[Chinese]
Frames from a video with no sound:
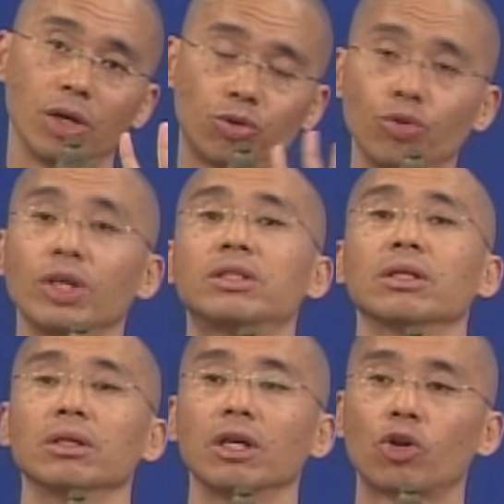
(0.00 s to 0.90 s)
啊学
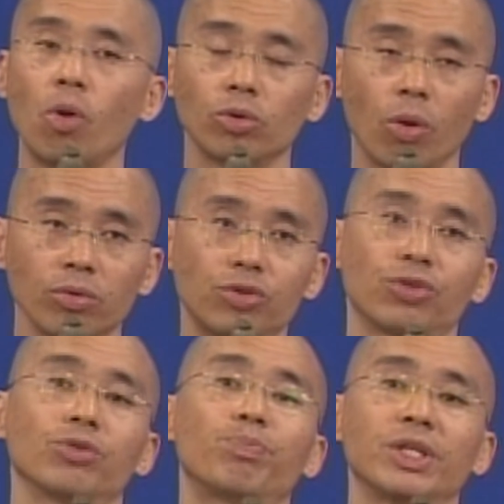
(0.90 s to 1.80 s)
者呢共同
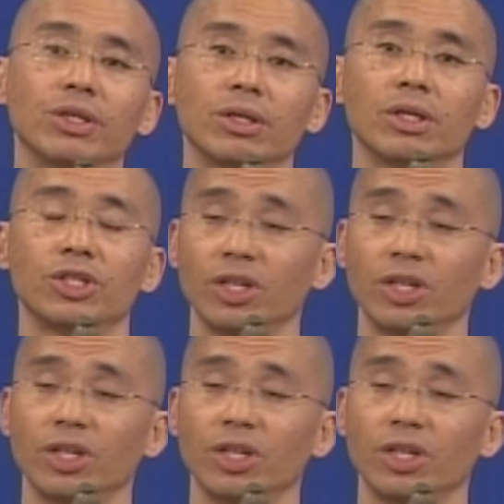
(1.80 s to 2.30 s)
执笔